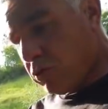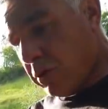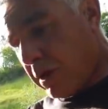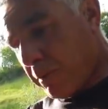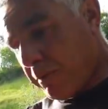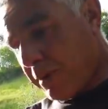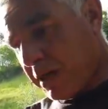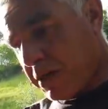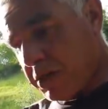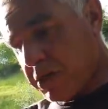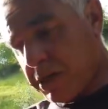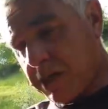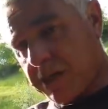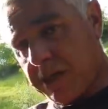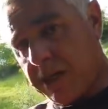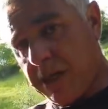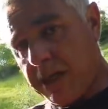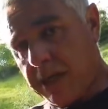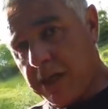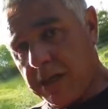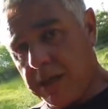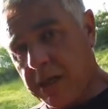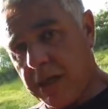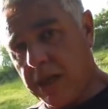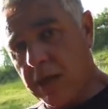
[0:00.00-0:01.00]
una
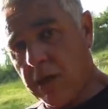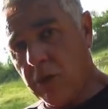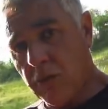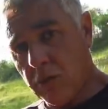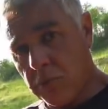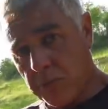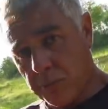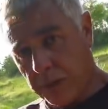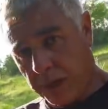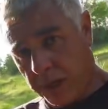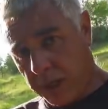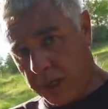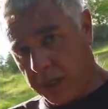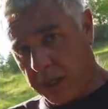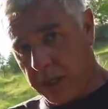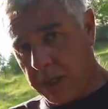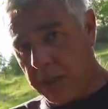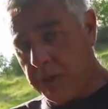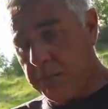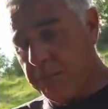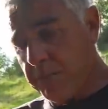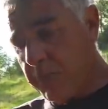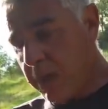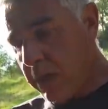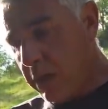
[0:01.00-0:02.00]
manciatina di lombrichi